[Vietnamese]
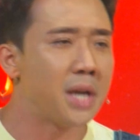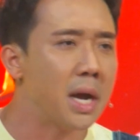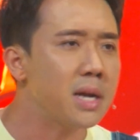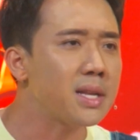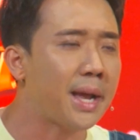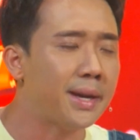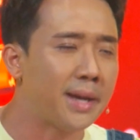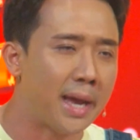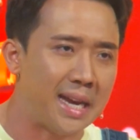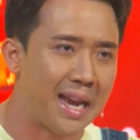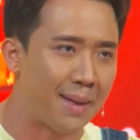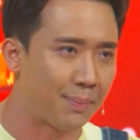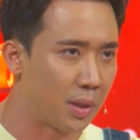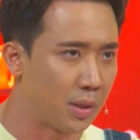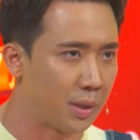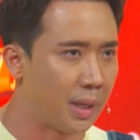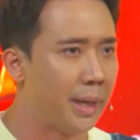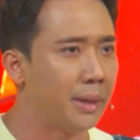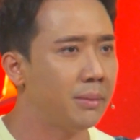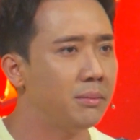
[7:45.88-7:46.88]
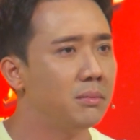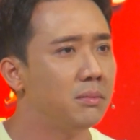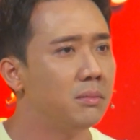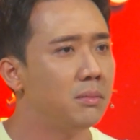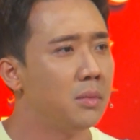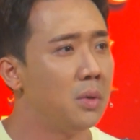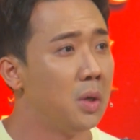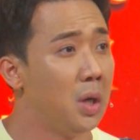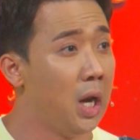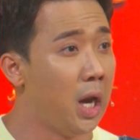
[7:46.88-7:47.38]
trấn thành hay làm từ thiện
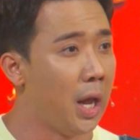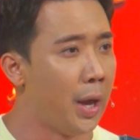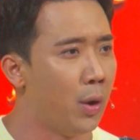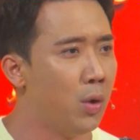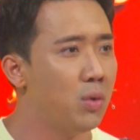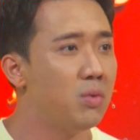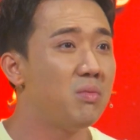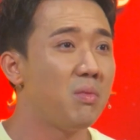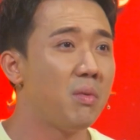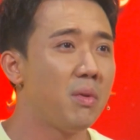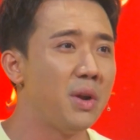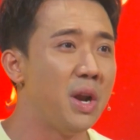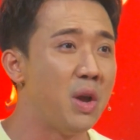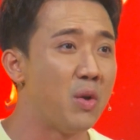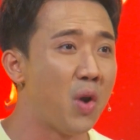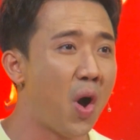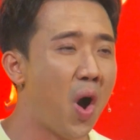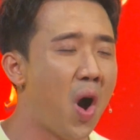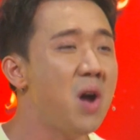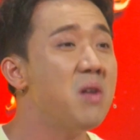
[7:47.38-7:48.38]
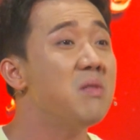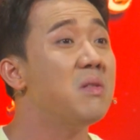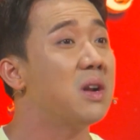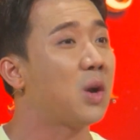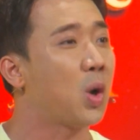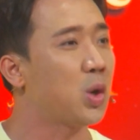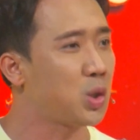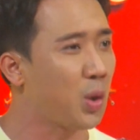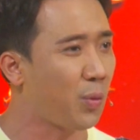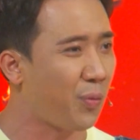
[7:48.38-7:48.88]
liệu điều đó
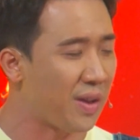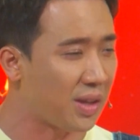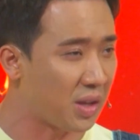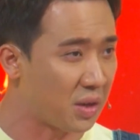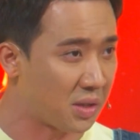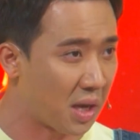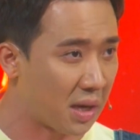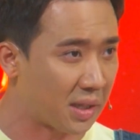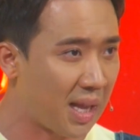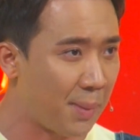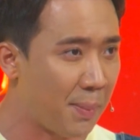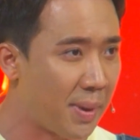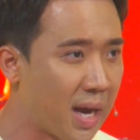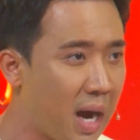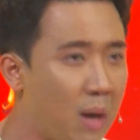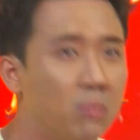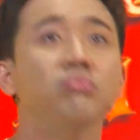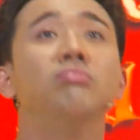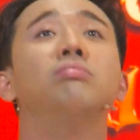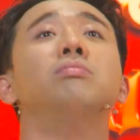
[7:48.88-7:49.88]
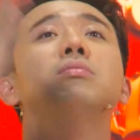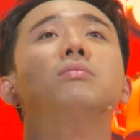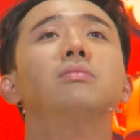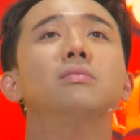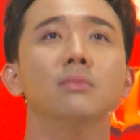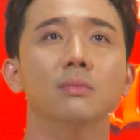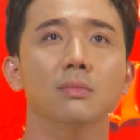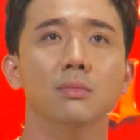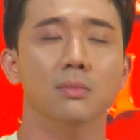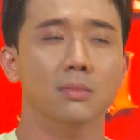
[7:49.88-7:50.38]
có xuất phát từ thật tâm hay không
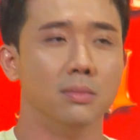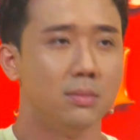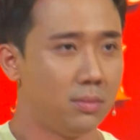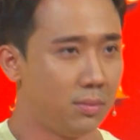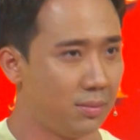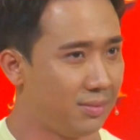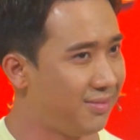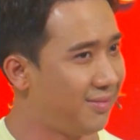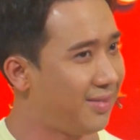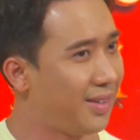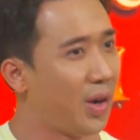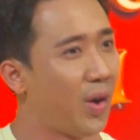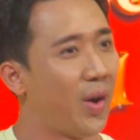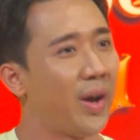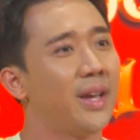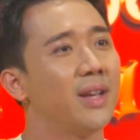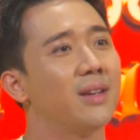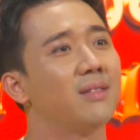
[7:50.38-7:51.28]
nói